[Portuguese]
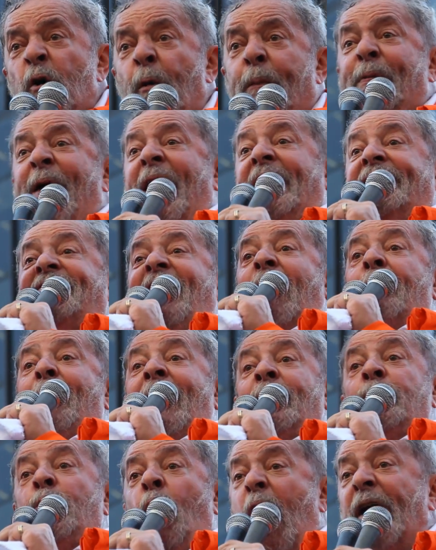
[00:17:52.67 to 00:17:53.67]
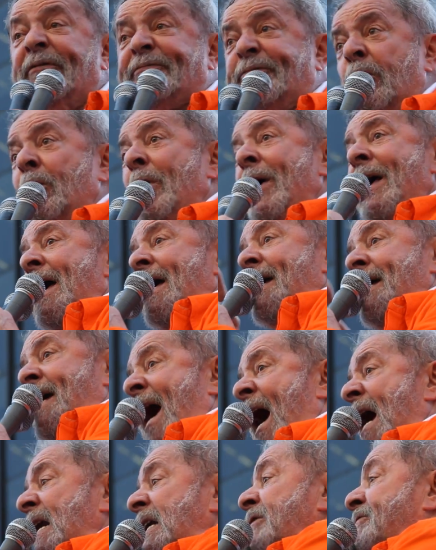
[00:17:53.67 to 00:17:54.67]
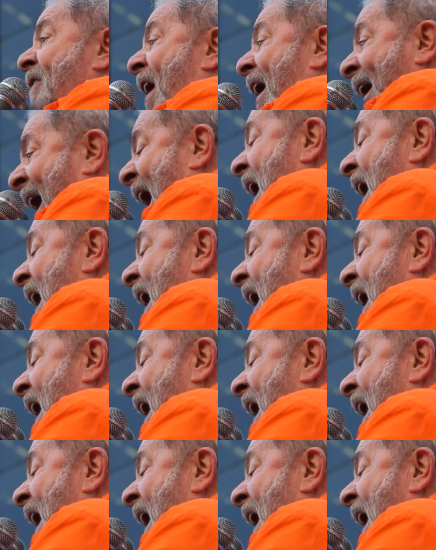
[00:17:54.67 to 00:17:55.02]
o prestão é nosso e ele vai